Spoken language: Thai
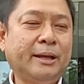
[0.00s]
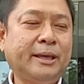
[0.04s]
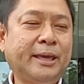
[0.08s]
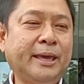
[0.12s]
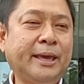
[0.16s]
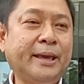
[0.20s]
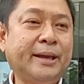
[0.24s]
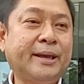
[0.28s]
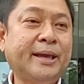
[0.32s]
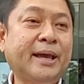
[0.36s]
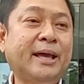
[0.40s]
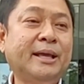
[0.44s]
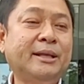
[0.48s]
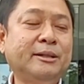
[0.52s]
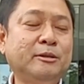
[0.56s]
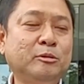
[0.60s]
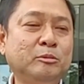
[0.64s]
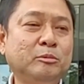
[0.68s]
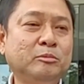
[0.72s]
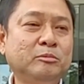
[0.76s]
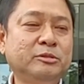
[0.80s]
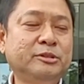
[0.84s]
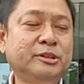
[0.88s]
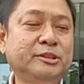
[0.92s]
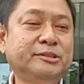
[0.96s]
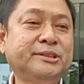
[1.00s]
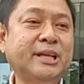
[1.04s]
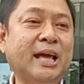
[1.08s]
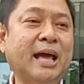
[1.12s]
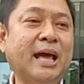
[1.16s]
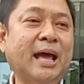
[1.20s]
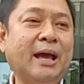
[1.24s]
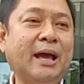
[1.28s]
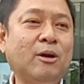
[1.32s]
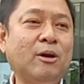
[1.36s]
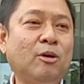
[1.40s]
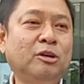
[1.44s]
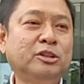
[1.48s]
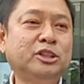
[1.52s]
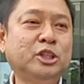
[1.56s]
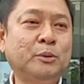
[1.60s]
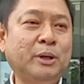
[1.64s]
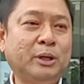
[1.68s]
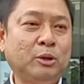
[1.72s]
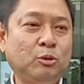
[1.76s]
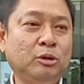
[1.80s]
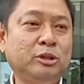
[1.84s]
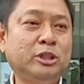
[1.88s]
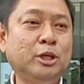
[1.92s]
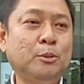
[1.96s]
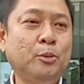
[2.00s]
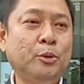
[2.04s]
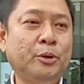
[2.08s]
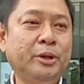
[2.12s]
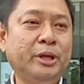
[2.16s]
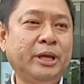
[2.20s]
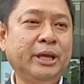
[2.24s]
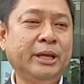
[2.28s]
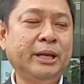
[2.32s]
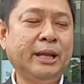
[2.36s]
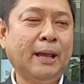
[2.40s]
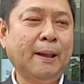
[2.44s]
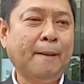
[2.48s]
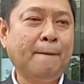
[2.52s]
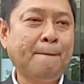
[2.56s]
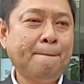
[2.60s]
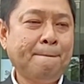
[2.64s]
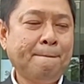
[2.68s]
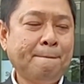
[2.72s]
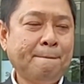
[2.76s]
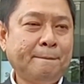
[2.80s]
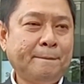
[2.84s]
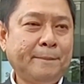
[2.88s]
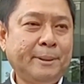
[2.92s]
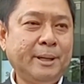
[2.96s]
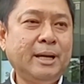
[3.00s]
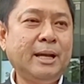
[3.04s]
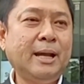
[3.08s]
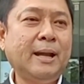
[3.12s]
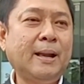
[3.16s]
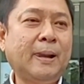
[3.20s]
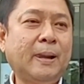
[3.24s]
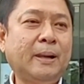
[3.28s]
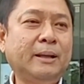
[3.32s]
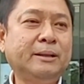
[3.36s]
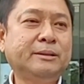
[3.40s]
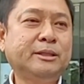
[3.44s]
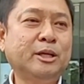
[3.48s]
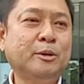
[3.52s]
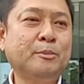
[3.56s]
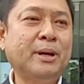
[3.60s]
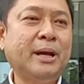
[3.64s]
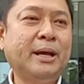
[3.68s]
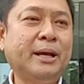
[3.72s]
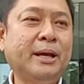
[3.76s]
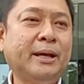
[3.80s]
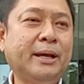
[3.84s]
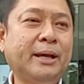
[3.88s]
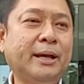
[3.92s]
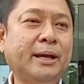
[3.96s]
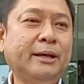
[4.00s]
เขตการศึกษาของจังหวัดนนทบุรีเนี่ยเพื่อจะมา